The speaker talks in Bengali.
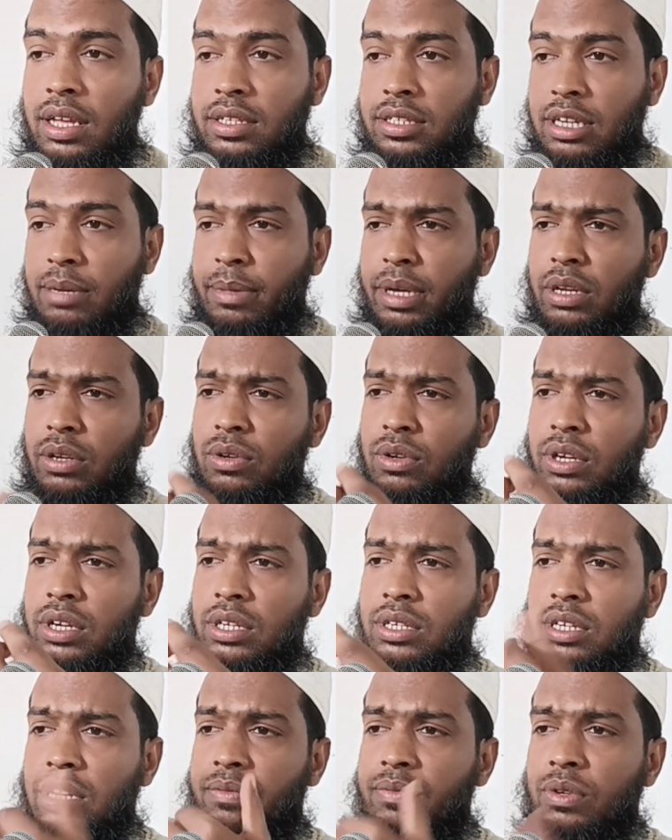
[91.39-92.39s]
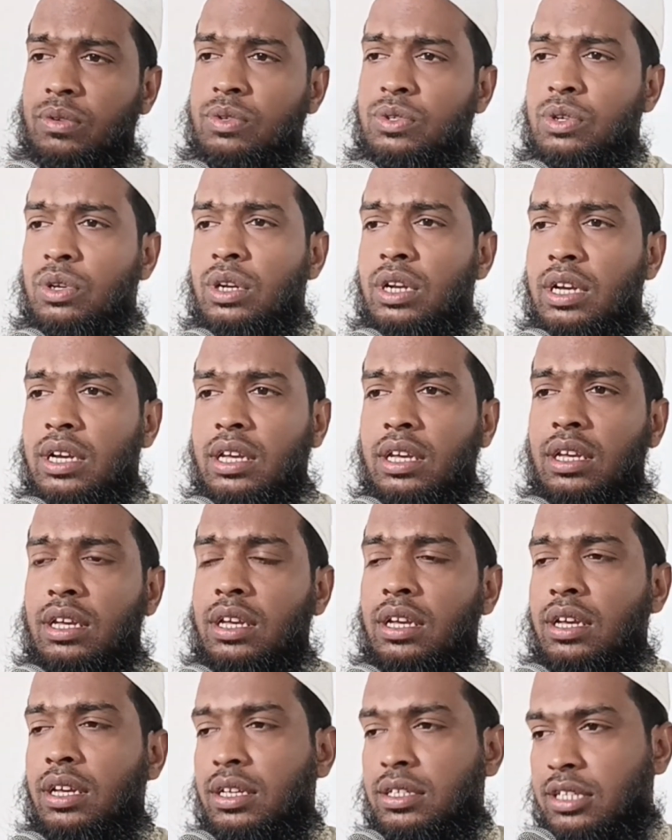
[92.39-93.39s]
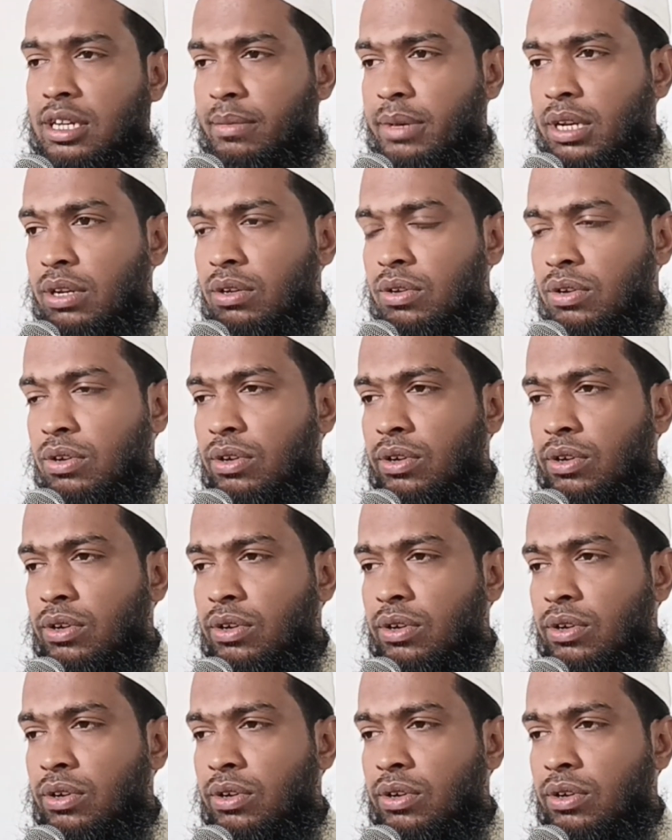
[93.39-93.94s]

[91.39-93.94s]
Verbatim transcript: সামান্য একটা বিউজর লাগি সামান্য